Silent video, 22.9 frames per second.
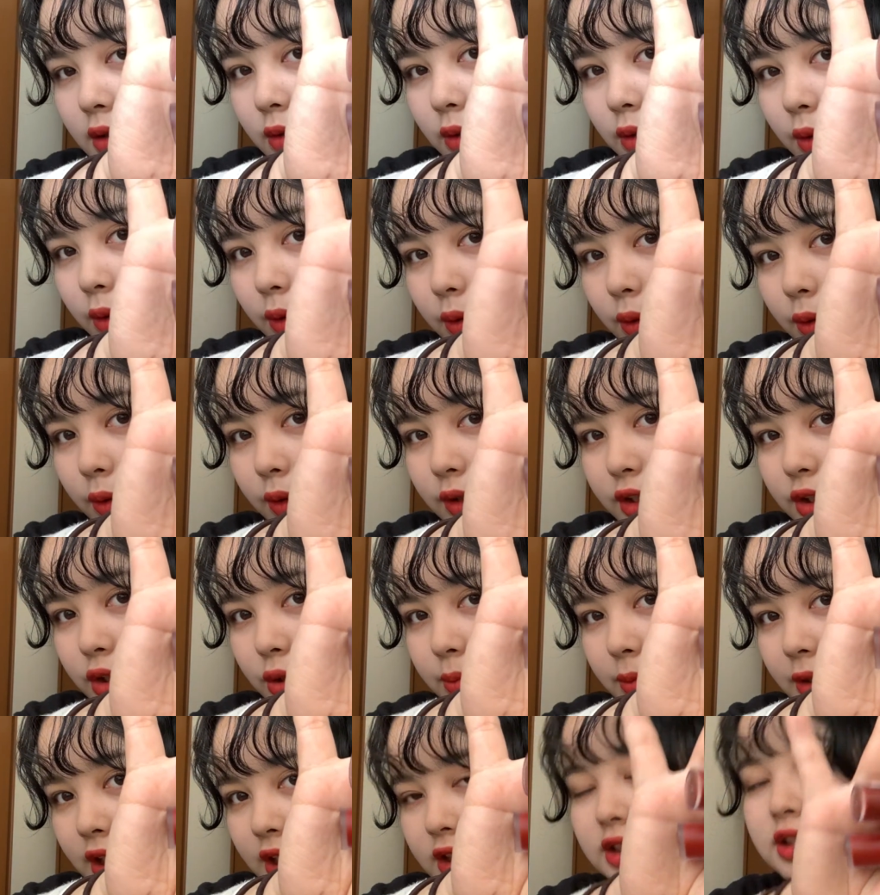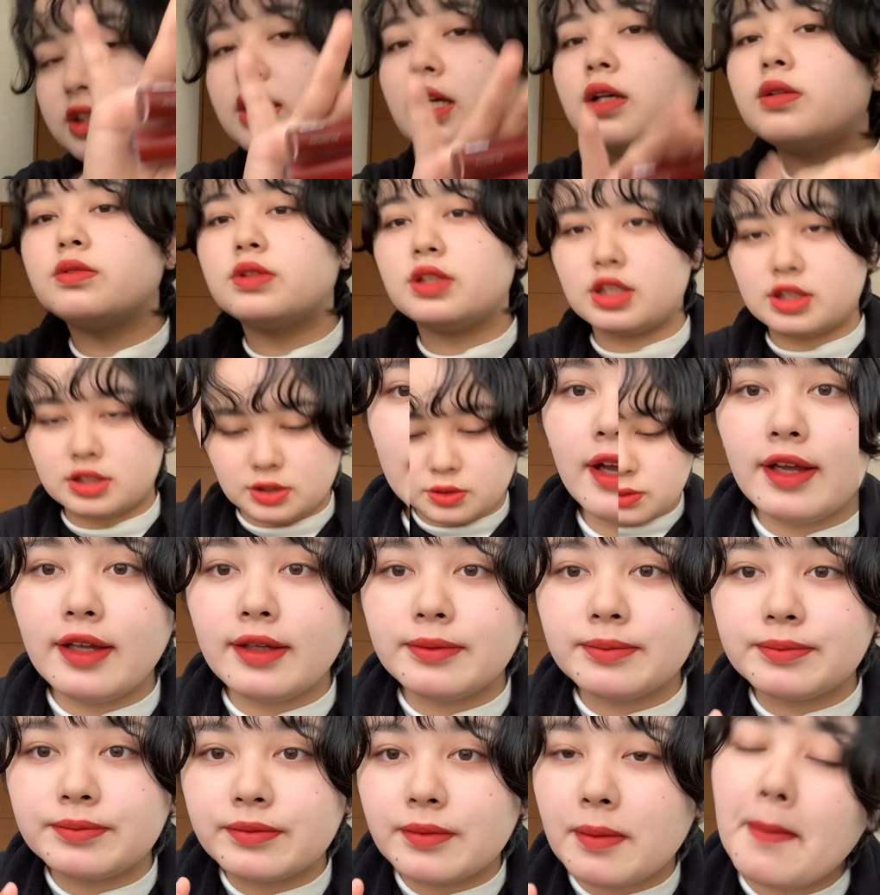構色味が違うんですよね、はい
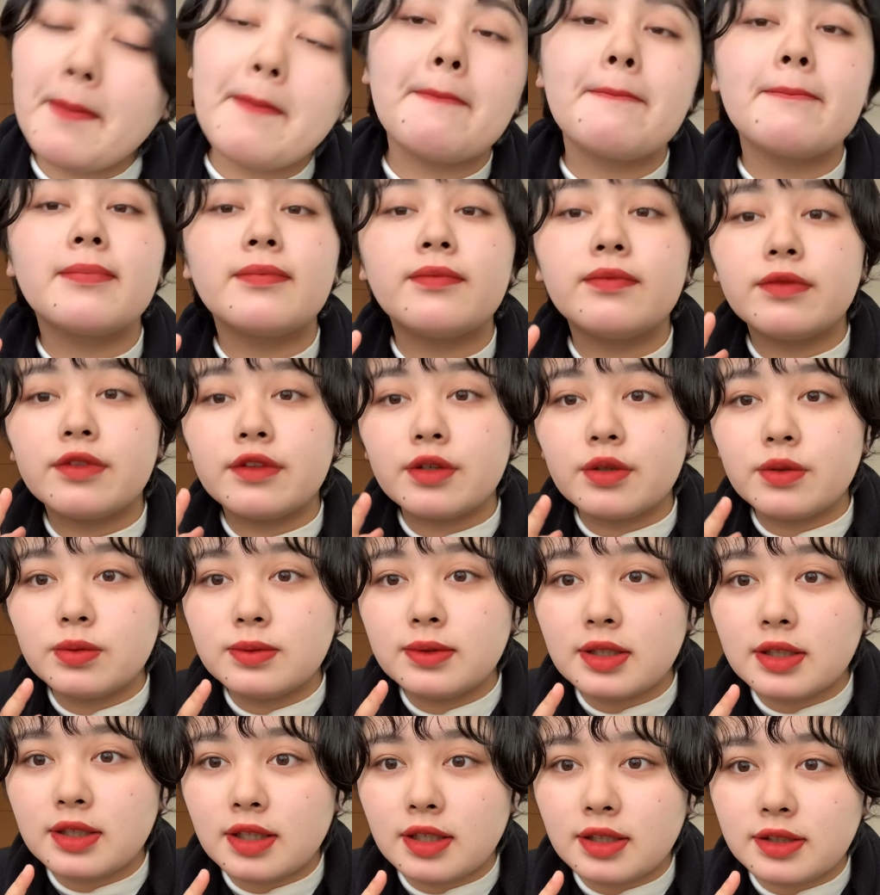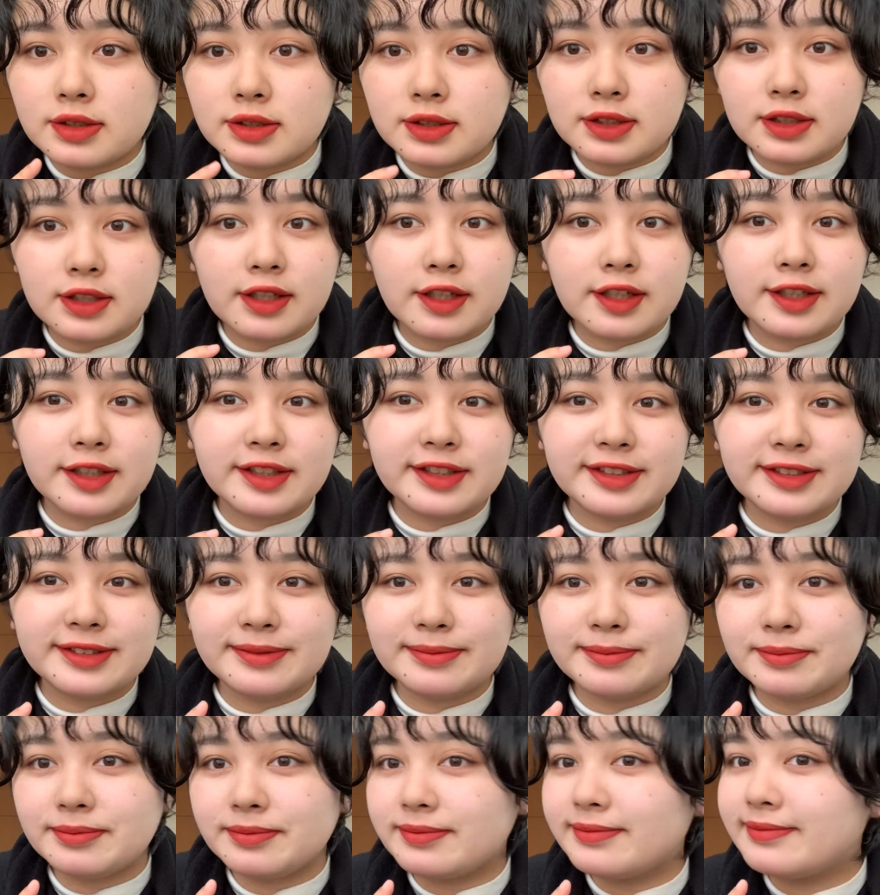こんな感じです。
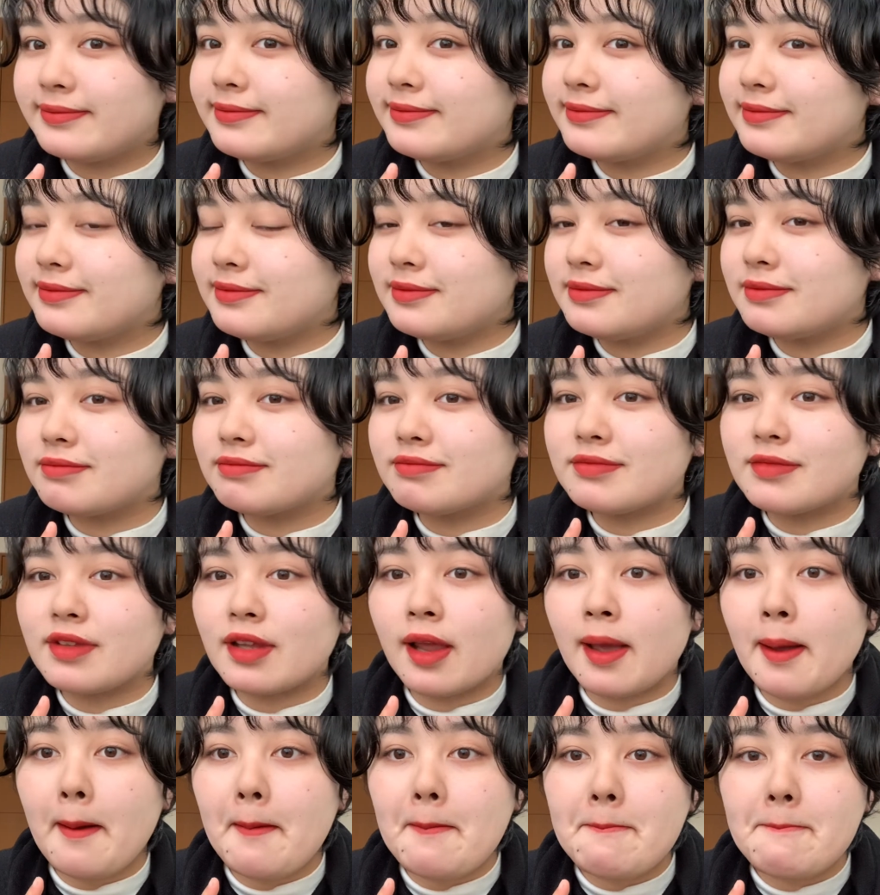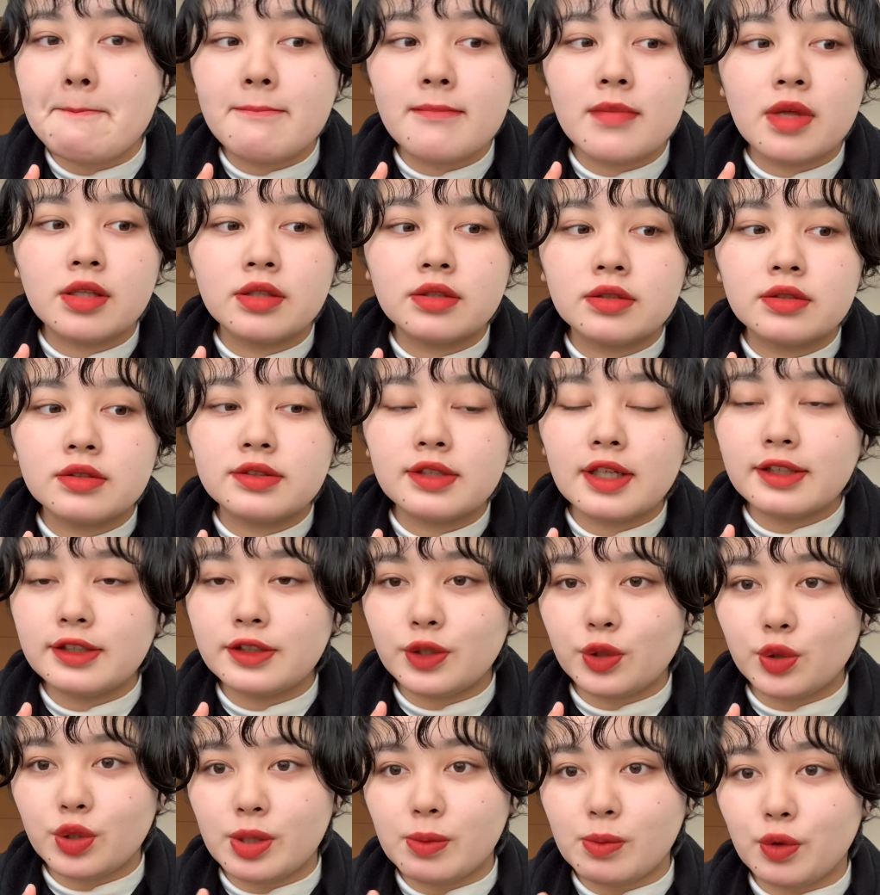うん。さっき
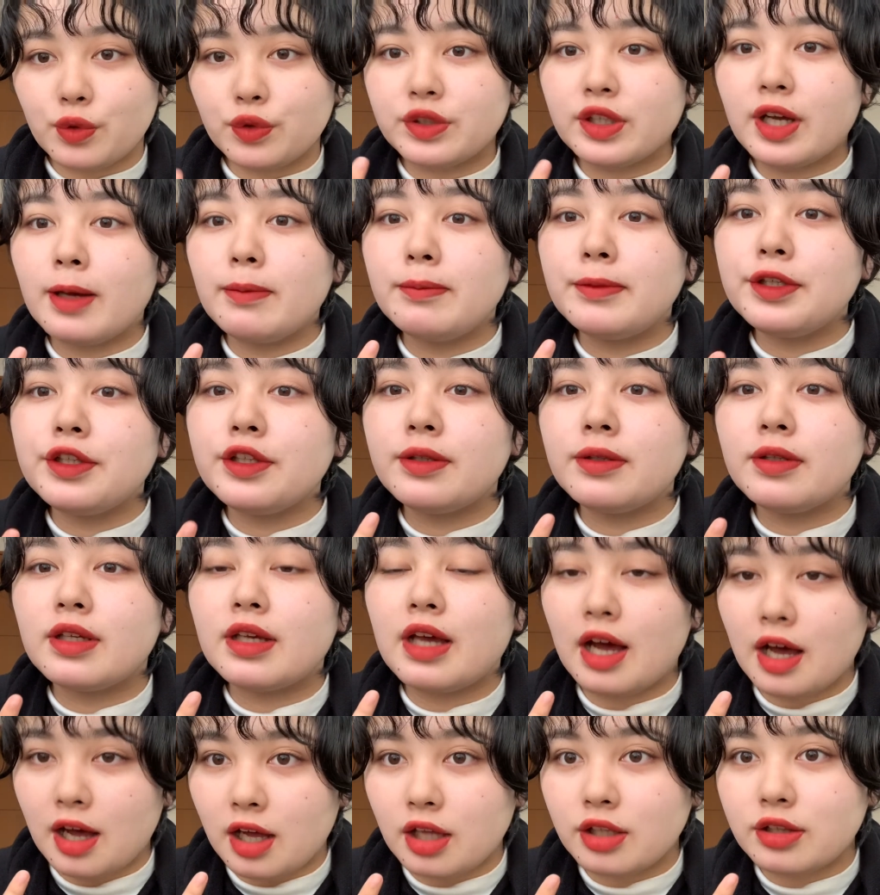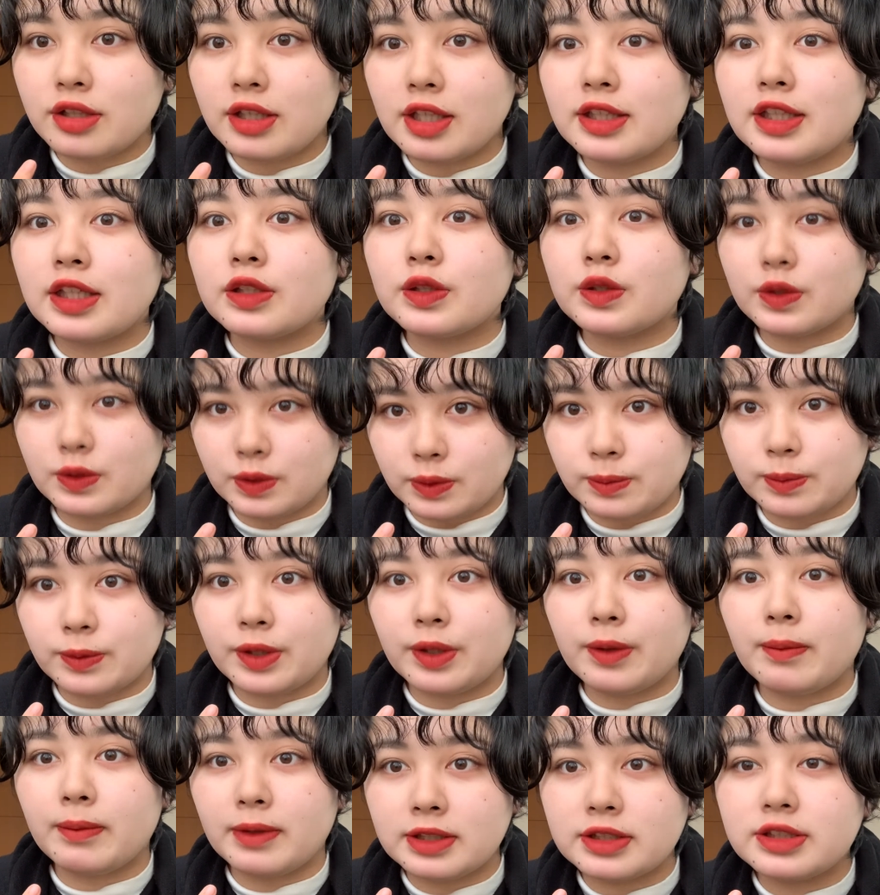よりも深みが出たと思い
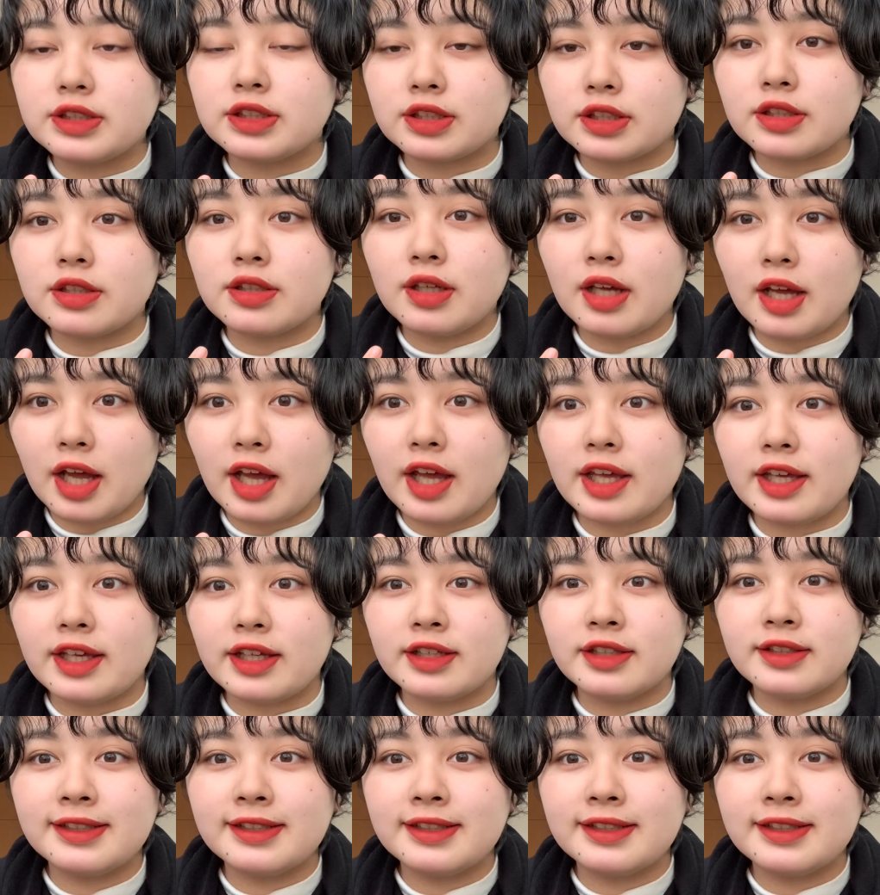ます。はい。